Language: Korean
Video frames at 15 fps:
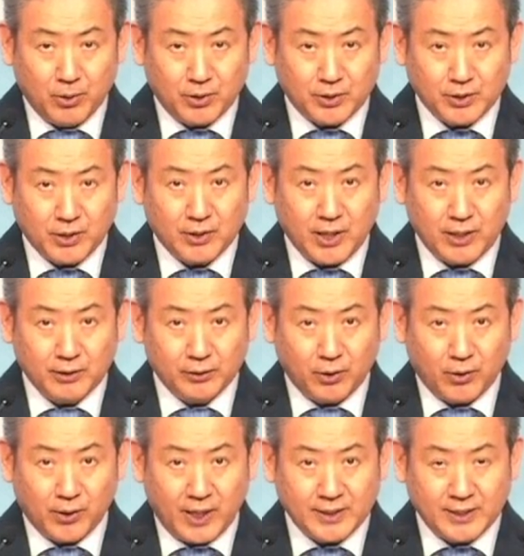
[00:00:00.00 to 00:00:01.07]
또 선한
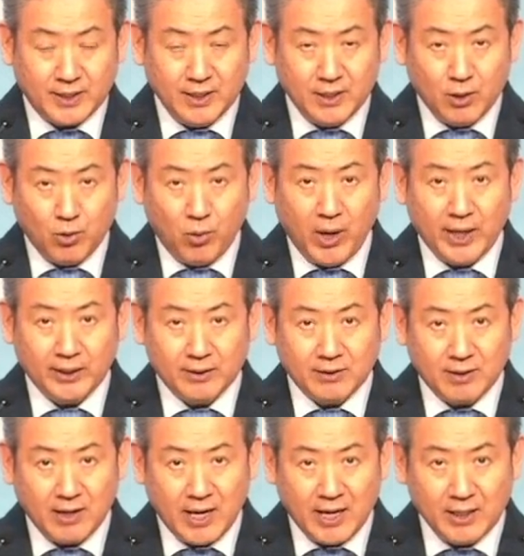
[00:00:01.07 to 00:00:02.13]
의도를 가진
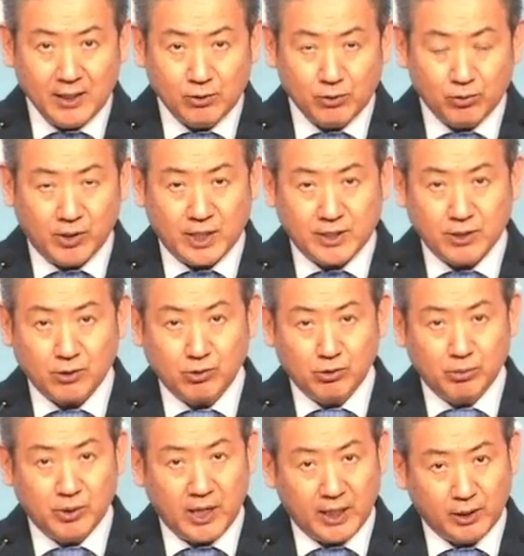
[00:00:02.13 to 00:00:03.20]
화이트 라이 두 가지를
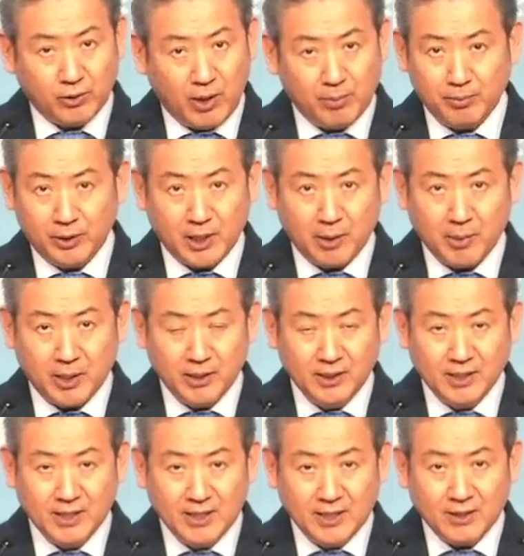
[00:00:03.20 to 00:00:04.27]
구분하기도
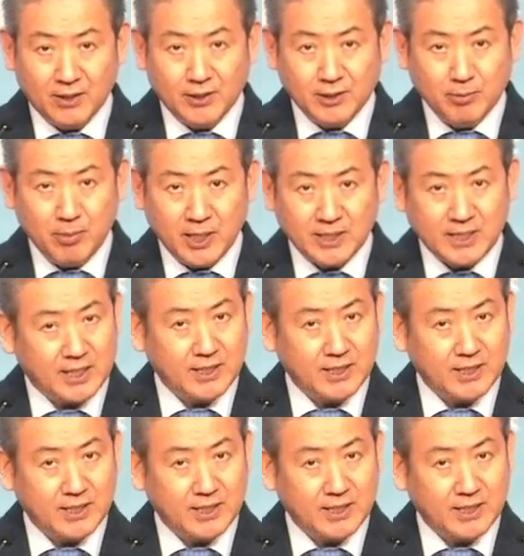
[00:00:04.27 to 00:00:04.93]
합니다만은 거짓말